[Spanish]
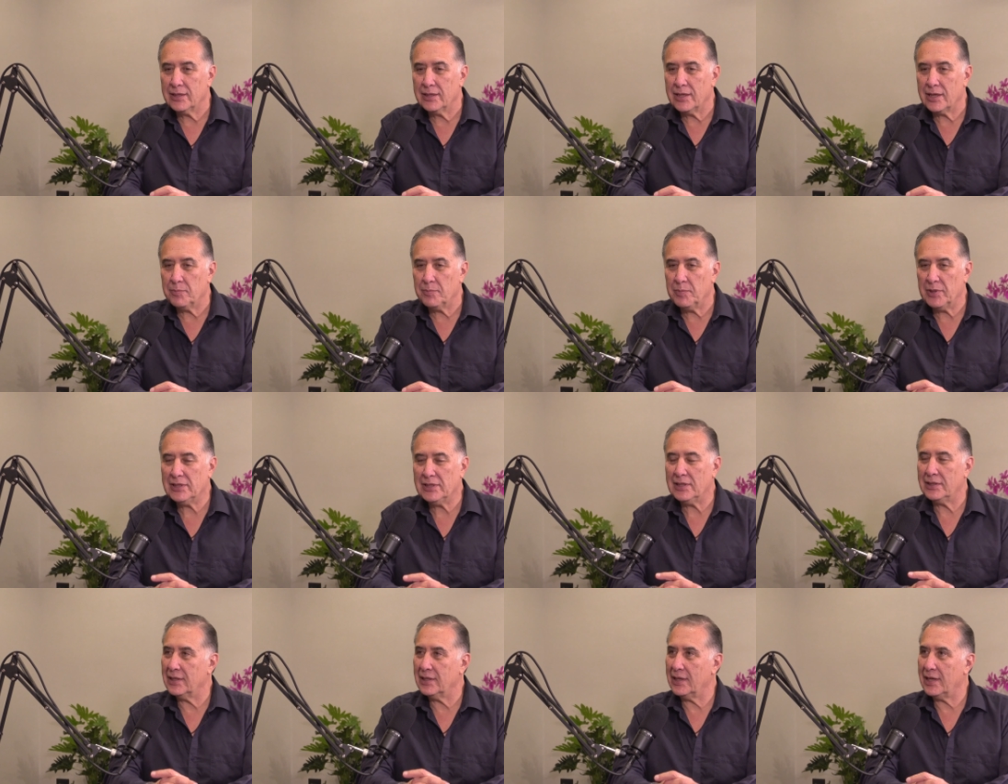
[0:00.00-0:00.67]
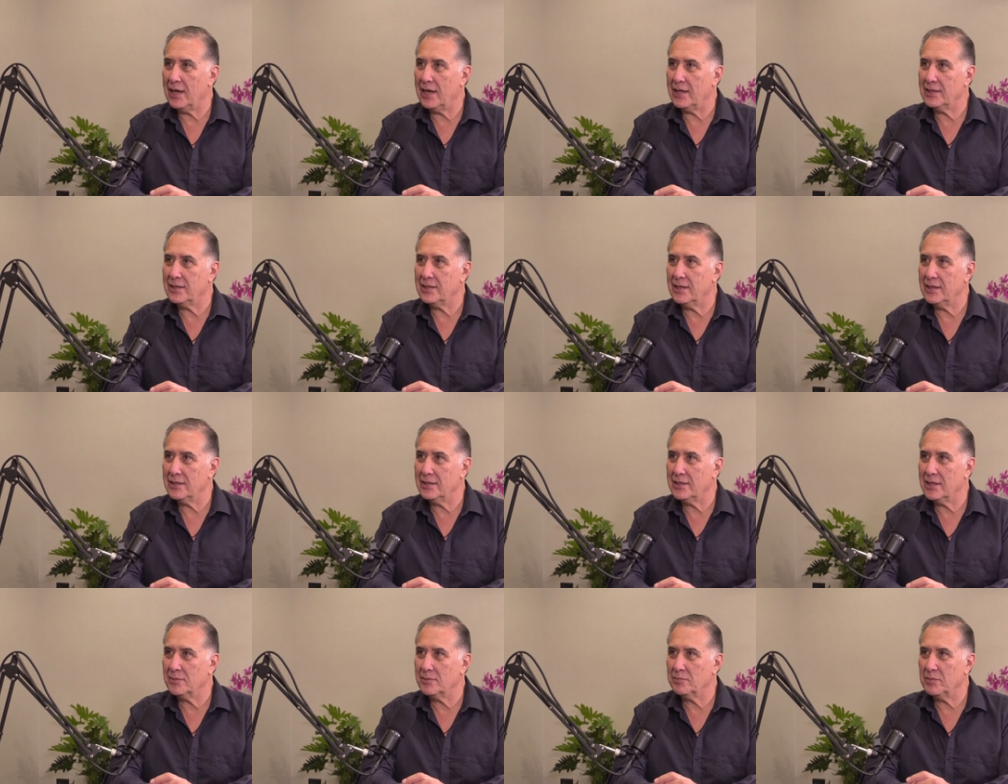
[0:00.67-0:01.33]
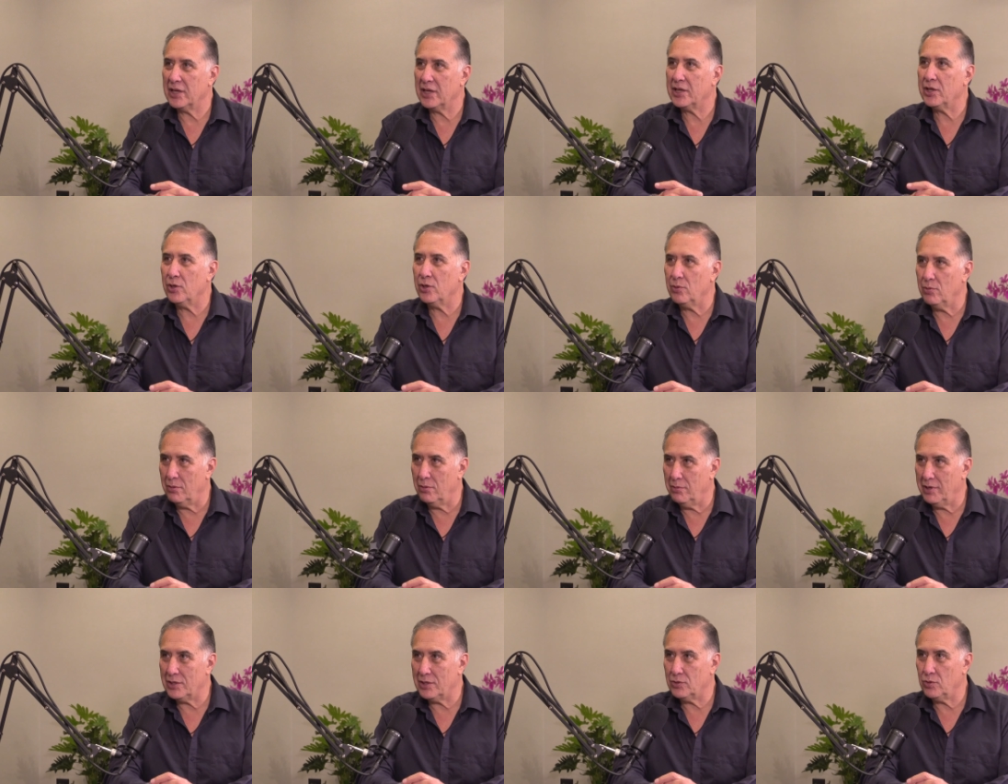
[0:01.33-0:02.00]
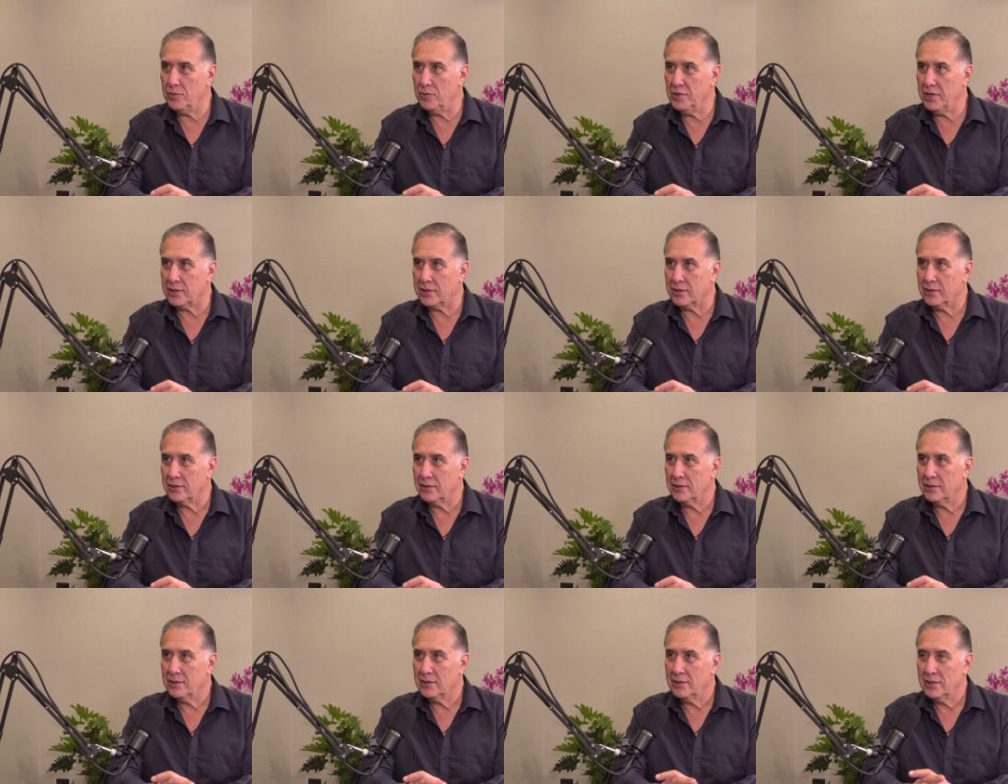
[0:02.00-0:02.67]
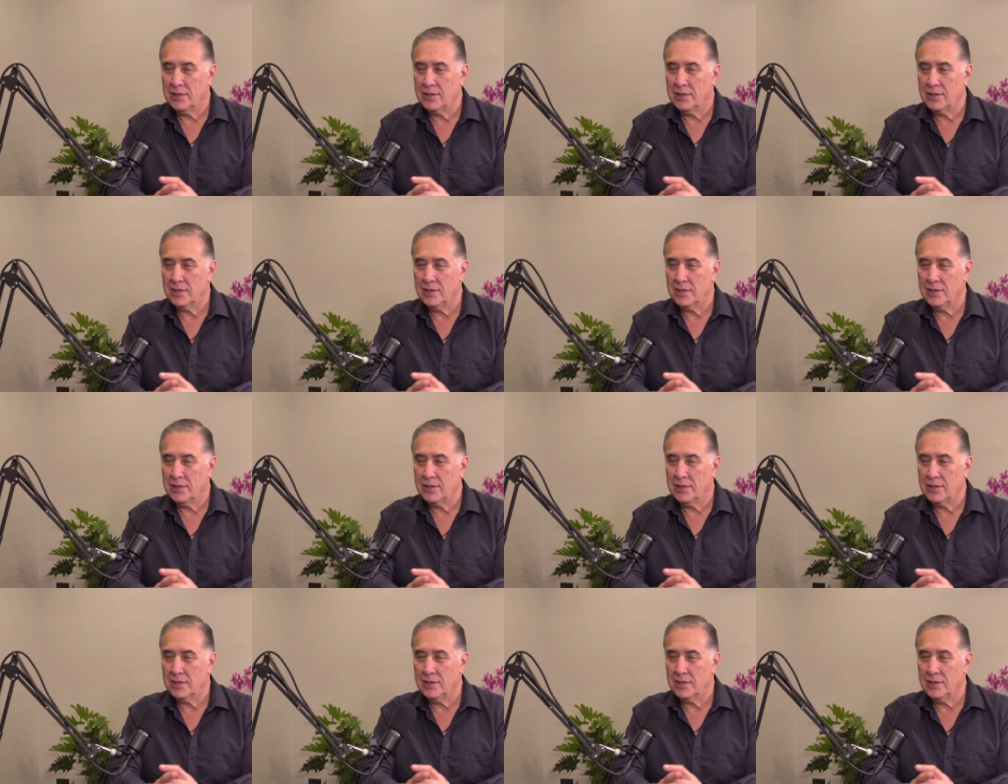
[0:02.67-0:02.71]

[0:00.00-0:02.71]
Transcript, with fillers: de repente te caes y dices, me quiero volver a subir.